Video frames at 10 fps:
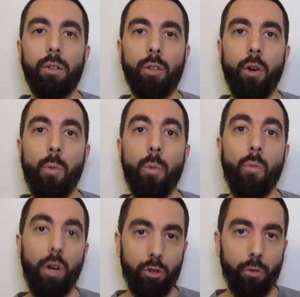comment
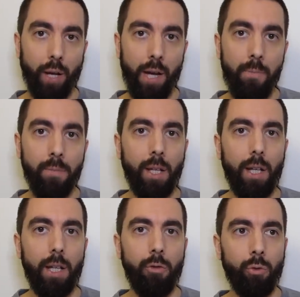moi je ferais
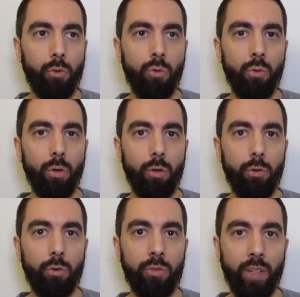et du coup
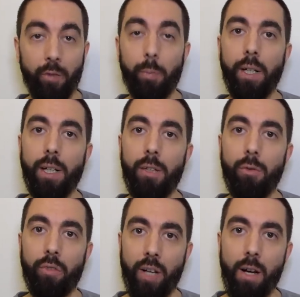de t'inspirer
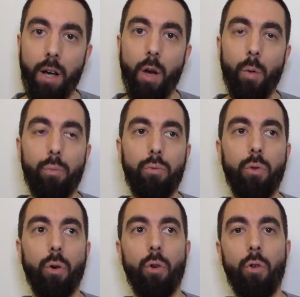de ça
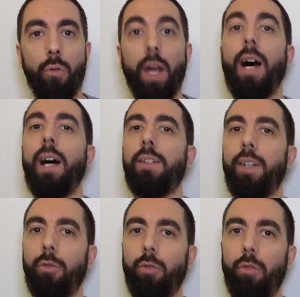pour le faire à
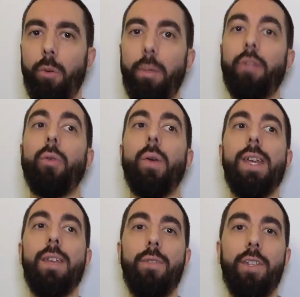ta sauce. Parce que
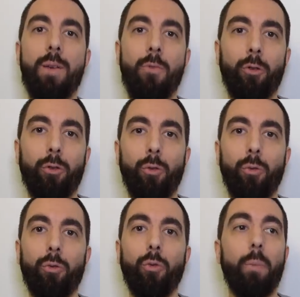évidemment,
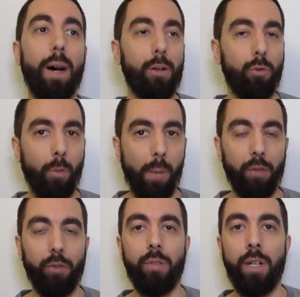selon ton parcours
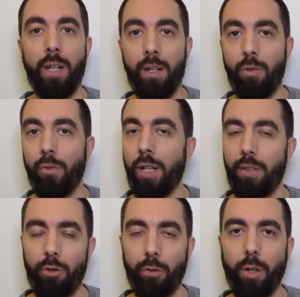personnel, voilà,
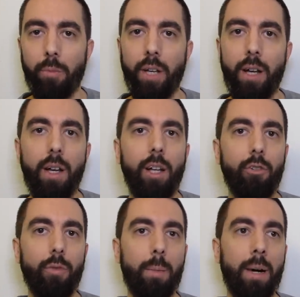des choses comme ça,
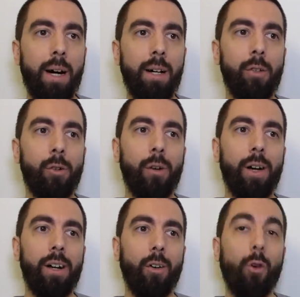tu vas
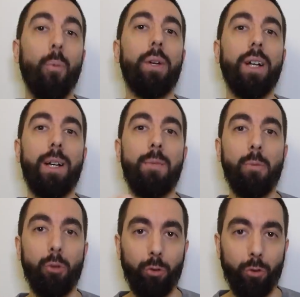pas remplir les
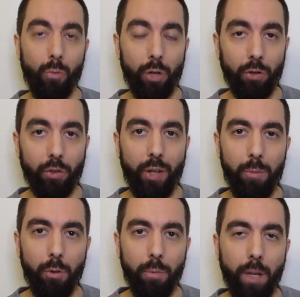mêmes choses que moi dans le
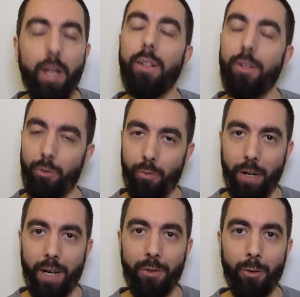tableau. Tu
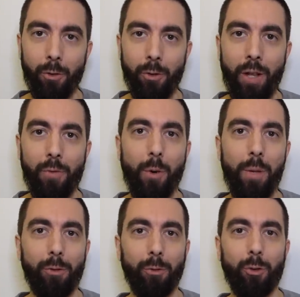verras dans la
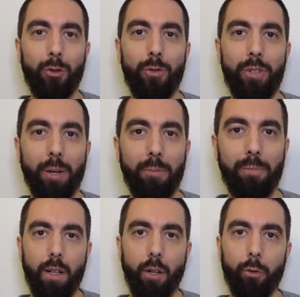formation ce que je veux dire.
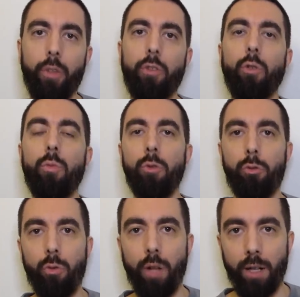Ensuite, dans le
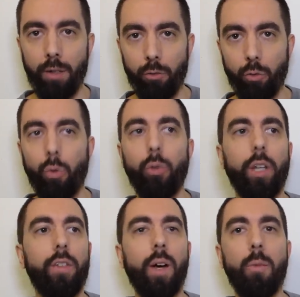module 1, donc, euh,
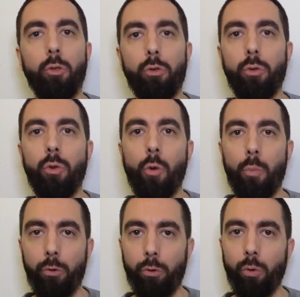qui était un module
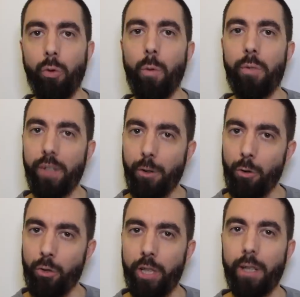plutôt euh,
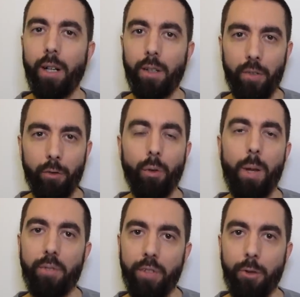psychologique, hein, axé sur
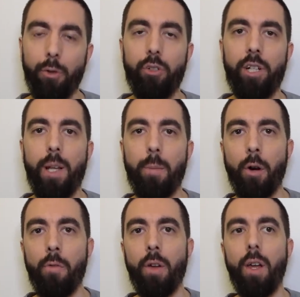la psychologie de
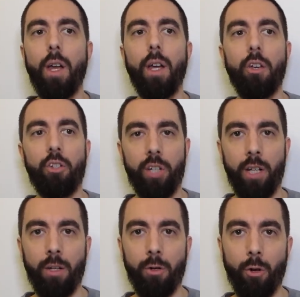l'épreuve,
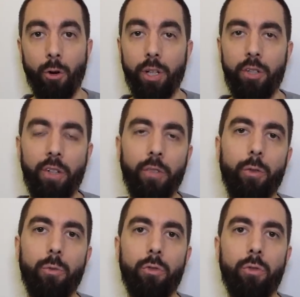j'ai euh, enrichi
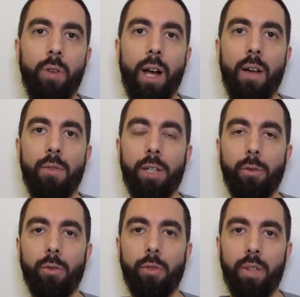ce module
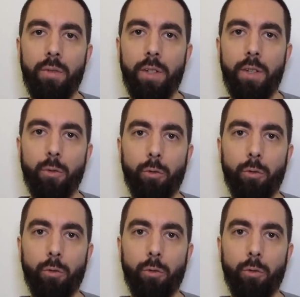avec des vidéos